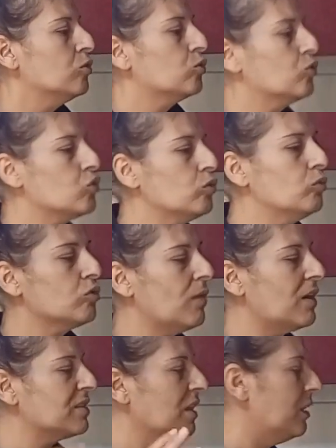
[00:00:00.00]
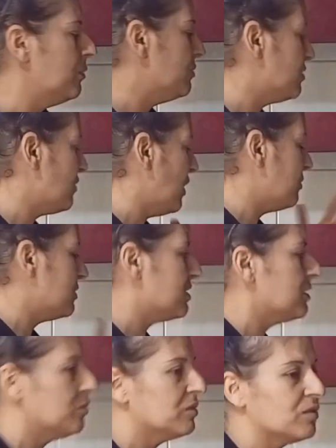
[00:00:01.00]
Sucuğumuz var, salamımız var,
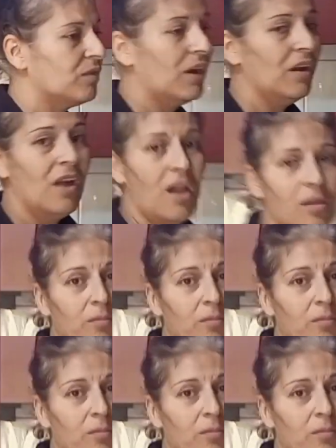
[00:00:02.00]
mısırımız var.